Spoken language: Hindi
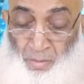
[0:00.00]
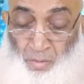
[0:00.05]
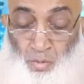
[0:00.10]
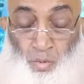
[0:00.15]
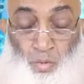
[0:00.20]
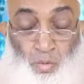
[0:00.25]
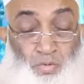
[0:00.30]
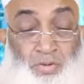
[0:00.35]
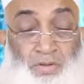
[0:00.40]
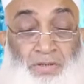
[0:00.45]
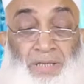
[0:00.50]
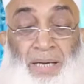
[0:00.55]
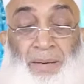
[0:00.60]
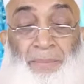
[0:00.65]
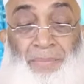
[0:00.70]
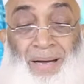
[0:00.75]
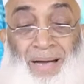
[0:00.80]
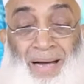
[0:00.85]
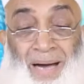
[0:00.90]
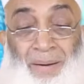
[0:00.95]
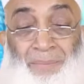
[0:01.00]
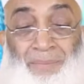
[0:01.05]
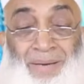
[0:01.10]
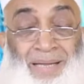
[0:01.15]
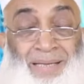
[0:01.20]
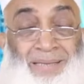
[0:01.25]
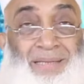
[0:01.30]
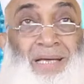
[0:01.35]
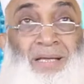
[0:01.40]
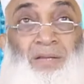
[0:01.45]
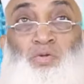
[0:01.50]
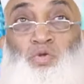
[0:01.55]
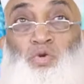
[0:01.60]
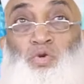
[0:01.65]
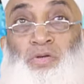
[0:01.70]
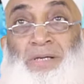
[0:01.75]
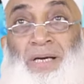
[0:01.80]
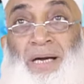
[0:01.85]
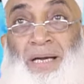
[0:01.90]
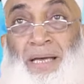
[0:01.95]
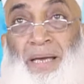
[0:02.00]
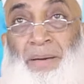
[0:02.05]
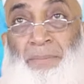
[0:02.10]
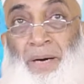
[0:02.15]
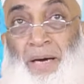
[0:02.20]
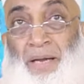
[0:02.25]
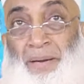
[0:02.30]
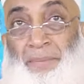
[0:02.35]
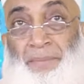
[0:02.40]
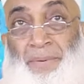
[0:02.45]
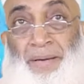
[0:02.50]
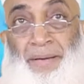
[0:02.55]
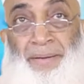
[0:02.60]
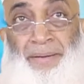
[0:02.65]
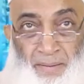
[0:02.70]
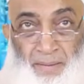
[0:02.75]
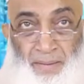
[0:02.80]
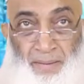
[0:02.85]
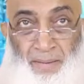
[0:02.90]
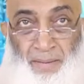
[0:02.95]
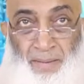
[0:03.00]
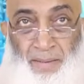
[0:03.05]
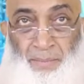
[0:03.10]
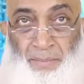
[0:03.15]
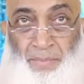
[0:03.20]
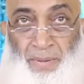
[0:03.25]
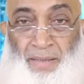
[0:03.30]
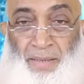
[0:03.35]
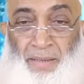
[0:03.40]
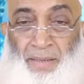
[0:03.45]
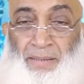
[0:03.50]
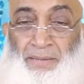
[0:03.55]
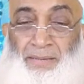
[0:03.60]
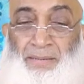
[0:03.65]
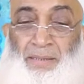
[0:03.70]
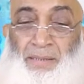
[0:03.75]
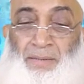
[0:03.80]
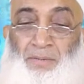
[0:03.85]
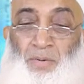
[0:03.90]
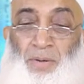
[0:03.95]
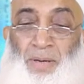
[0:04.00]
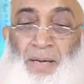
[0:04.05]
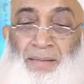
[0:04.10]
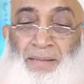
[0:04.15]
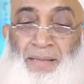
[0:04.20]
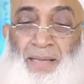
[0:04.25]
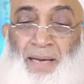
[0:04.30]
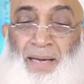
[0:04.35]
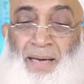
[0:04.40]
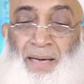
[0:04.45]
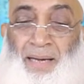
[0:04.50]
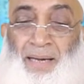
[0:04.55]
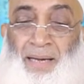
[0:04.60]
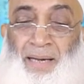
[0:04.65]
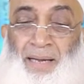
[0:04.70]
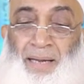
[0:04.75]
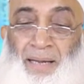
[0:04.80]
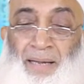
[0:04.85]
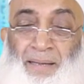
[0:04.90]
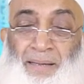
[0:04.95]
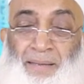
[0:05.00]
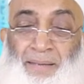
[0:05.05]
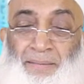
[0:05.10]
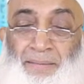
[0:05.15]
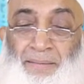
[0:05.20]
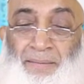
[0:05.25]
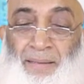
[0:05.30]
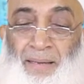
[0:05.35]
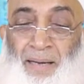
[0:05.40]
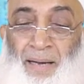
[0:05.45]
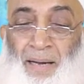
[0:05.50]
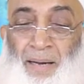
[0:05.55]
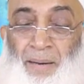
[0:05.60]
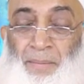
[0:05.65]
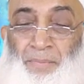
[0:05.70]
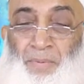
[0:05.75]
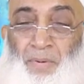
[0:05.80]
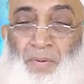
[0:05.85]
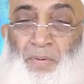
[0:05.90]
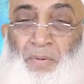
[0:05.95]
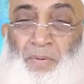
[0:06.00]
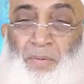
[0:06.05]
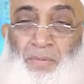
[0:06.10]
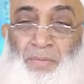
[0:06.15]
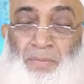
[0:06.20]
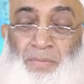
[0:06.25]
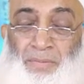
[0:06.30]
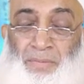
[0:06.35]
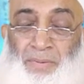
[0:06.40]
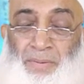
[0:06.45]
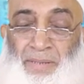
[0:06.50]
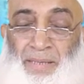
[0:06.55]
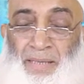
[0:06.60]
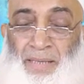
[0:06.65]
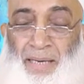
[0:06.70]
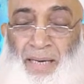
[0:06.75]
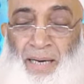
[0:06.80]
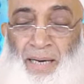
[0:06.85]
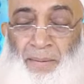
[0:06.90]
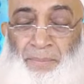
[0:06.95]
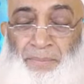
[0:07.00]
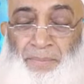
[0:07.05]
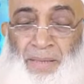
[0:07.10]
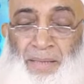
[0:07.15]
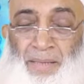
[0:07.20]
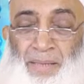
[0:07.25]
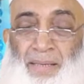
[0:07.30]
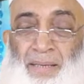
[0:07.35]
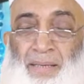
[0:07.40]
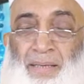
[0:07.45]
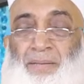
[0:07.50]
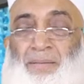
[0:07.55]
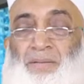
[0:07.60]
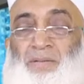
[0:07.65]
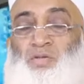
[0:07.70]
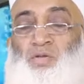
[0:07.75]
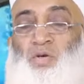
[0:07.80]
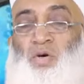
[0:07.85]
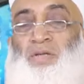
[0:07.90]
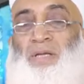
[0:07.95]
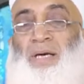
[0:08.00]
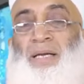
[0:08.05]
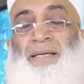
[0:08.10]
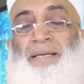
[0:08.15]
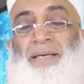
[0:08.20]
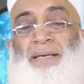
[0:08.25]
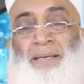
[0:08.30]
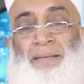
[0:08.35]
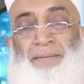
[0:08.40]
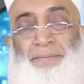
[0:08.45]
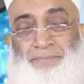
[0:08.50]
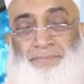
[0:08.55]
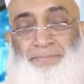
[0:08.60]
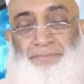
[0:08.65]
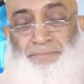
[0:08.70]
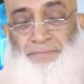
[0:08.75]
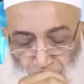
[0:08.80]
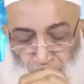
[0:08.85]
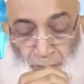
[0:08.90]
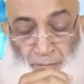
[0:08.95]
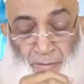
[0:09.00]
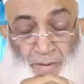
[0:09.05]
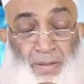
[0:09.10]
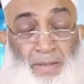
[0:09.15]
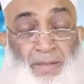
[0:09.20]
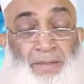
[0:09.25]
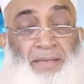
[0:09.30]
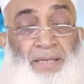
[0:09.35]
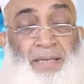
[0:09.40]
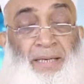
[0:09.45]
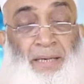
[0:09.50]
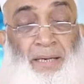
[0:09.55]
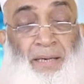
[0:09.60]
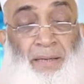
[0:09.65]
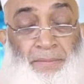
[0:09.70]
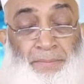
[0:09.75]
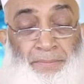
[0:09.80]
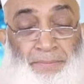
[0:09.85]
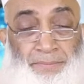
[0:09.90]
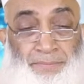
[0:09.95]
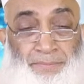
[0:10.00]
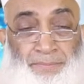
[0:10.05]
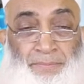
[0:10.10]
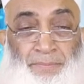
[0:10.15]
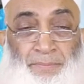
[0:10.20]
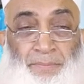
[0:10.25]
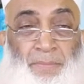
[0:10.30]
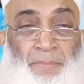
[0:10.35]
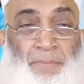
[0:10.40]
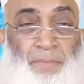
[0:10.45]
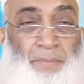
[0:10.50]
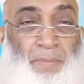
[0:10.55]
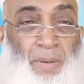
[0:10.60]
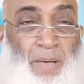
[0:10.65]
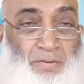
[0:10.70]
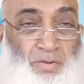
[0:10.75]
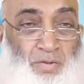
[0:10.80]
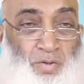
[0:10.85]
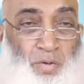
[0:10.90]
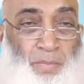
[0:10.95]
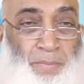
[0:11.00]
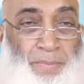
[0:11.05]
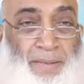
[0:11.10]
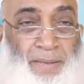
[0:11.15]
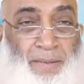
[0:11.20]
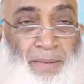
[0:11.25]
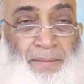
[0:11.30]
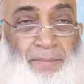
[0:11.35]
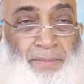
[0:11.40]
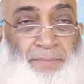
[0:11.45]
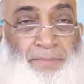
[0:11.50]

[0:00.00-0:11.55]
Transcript: तो उससे हम काम लेते हैं दुनिया के बारे में कभी किसी दुकानदार ने आपको यानी आपने सौदा लिया कितने का पाँच सौ रुपये का